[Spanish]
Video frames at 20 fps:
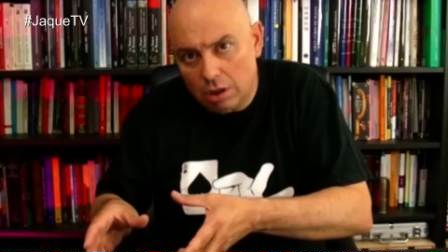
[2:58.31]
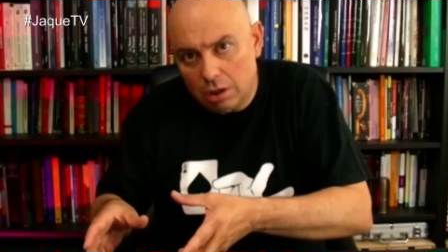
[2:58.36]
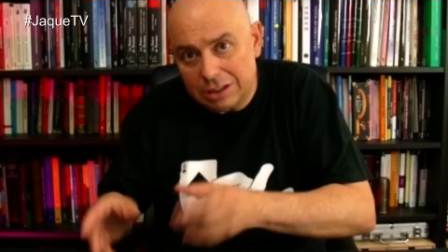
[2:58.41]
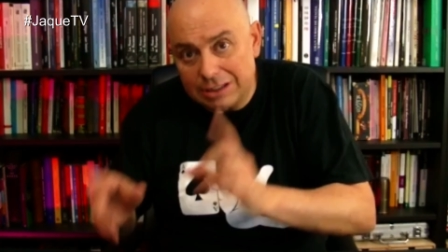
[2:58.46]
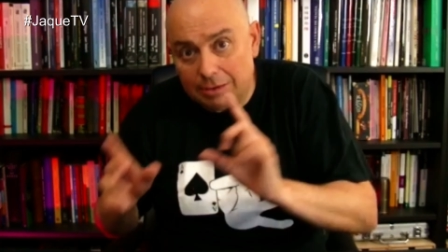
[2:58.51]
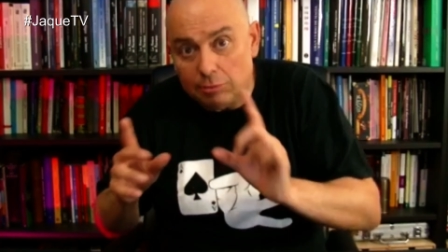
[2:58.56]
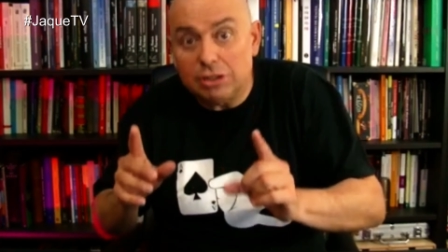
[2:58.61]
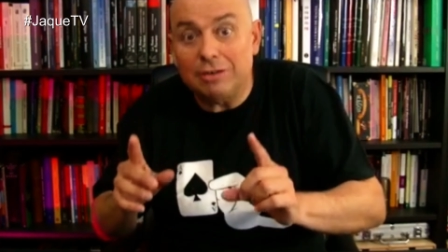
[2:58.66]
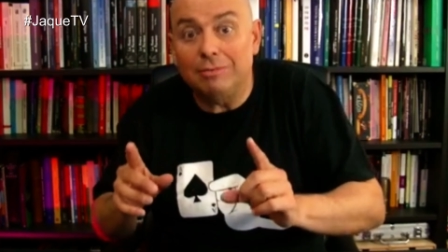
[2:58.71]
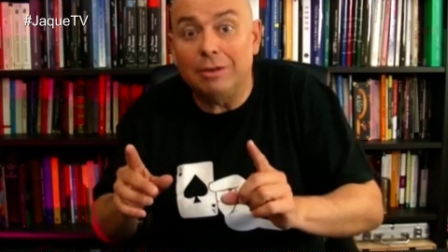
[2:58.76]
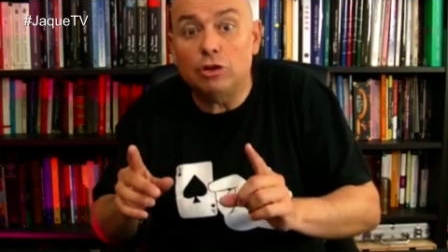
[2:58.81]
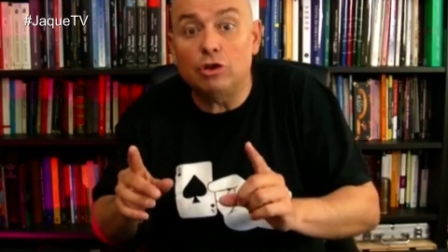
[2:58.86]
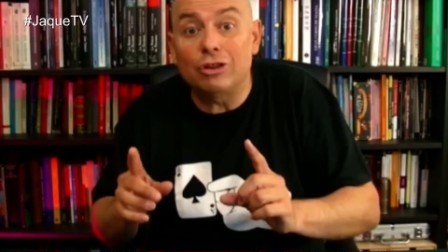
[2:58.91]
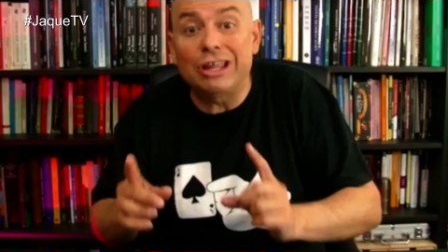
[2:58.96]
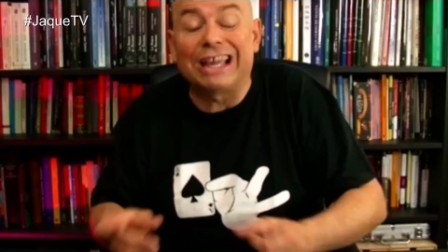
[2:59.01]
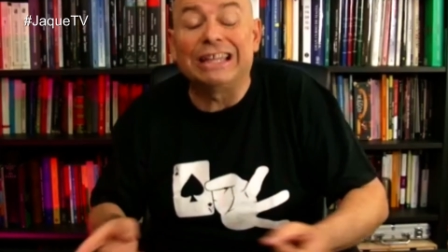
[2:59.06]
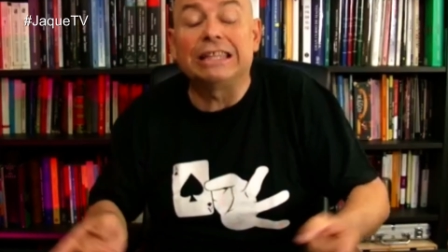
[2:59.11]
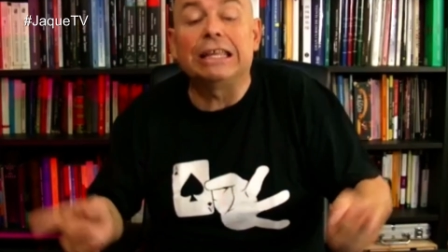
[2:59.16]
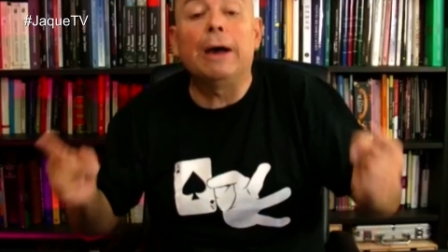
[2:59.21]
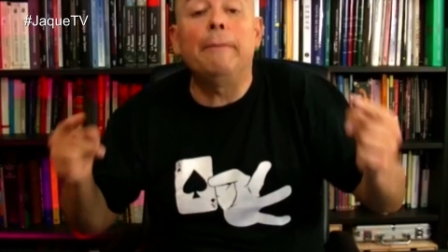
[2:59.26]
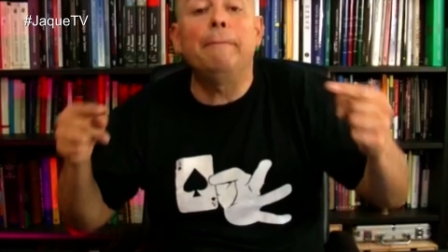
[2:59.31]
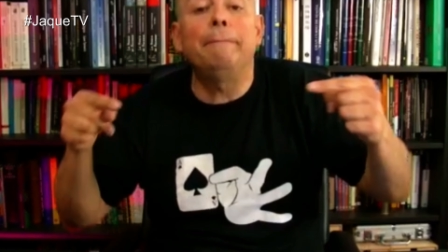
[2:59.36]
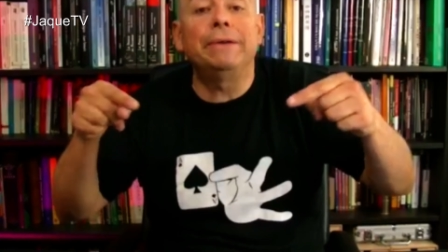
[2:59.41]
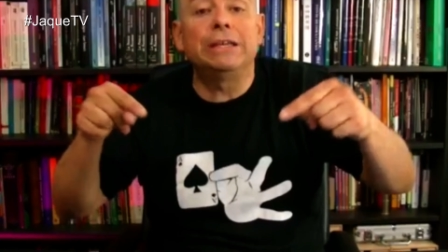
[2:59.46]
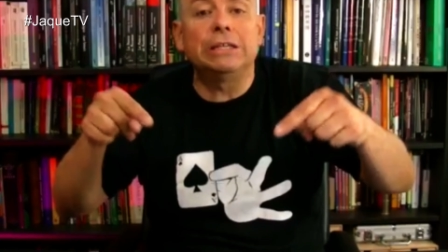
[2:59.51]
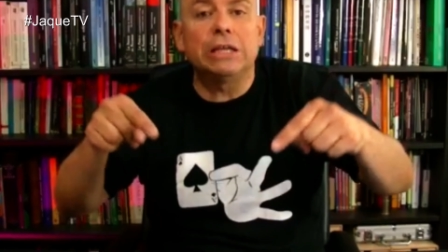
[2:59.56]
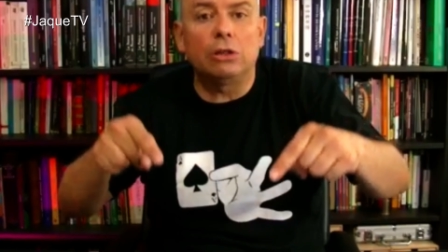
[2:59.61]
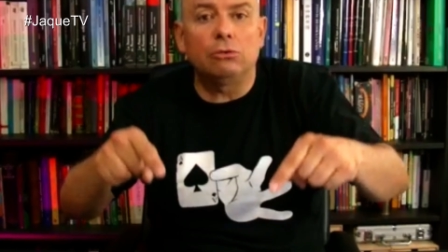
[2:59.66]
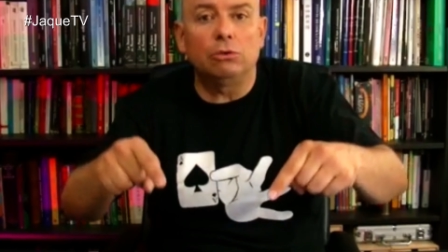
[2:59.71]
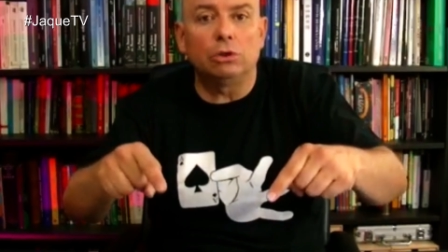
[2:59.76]
Estamos hablando de que te han
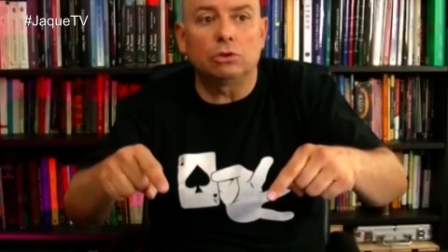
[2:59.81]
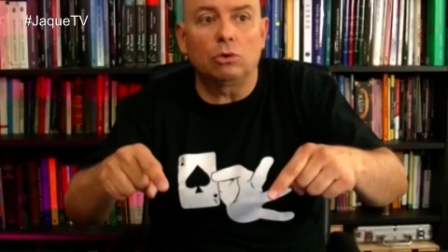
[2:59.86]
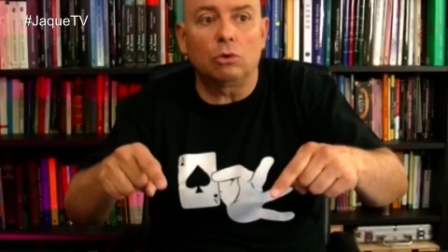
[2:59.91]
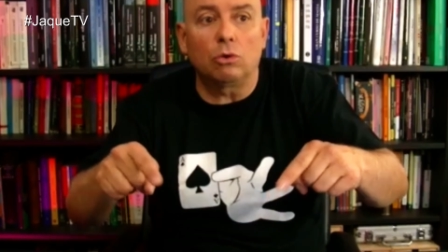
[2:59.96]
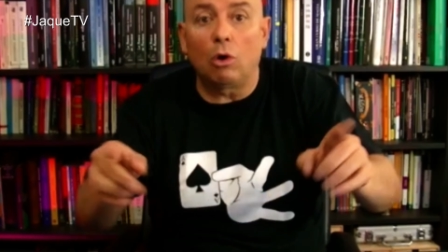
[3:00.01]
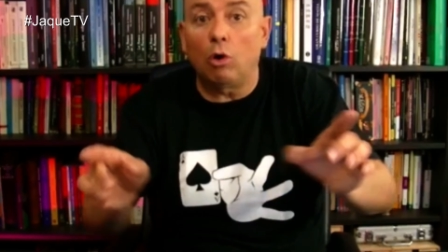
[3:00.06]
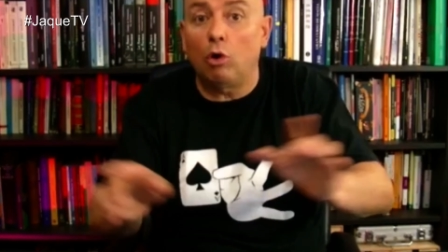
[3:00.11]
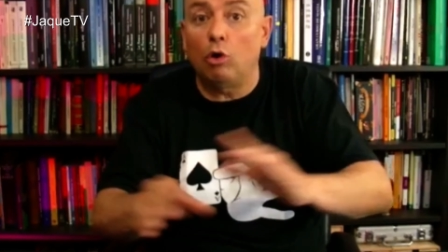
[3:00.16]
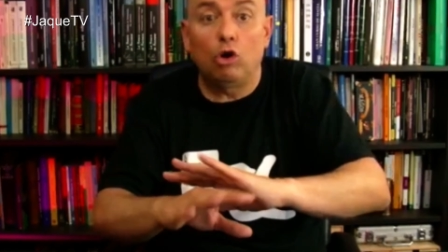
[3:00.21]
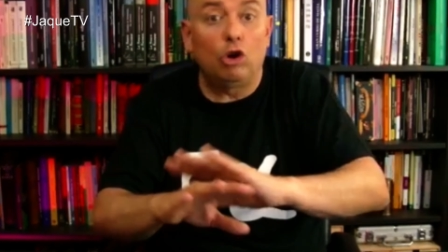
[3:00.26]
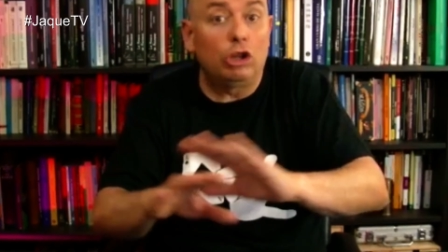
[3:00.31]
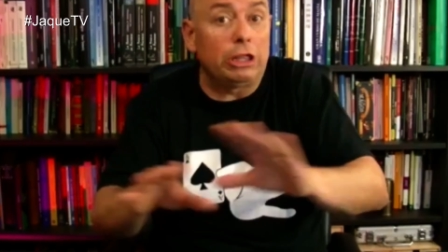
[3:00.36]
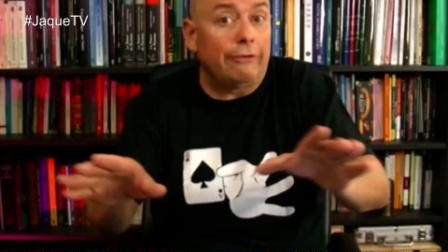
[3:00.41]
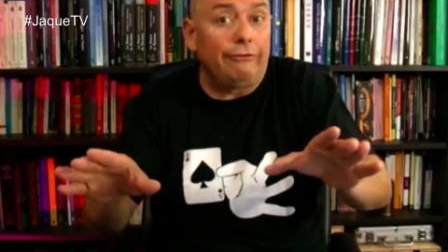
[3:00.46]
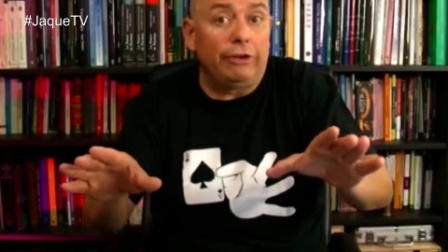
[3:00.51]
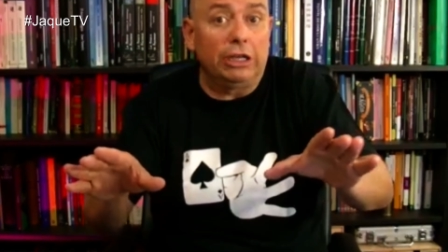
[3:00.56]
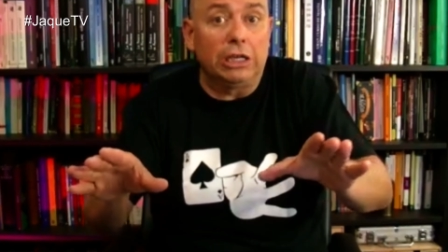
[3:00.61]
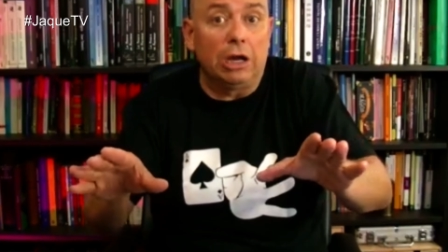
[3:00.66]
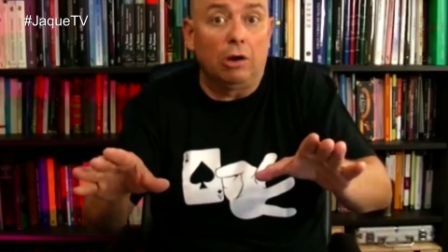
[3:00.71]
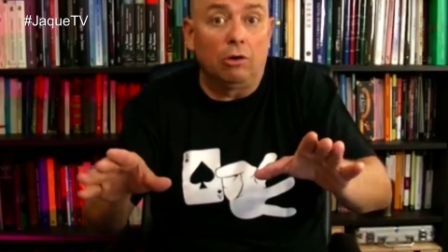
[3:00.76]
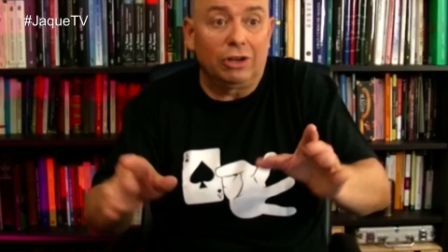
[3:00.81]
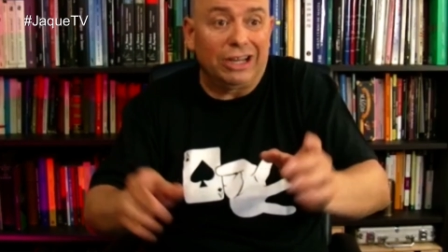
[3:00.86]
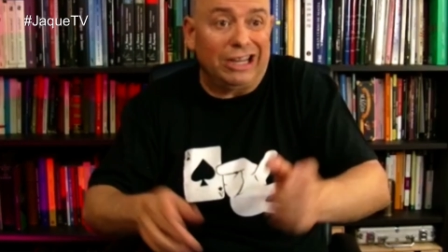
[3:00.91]
pillado el truco, el juego no te ha fallado,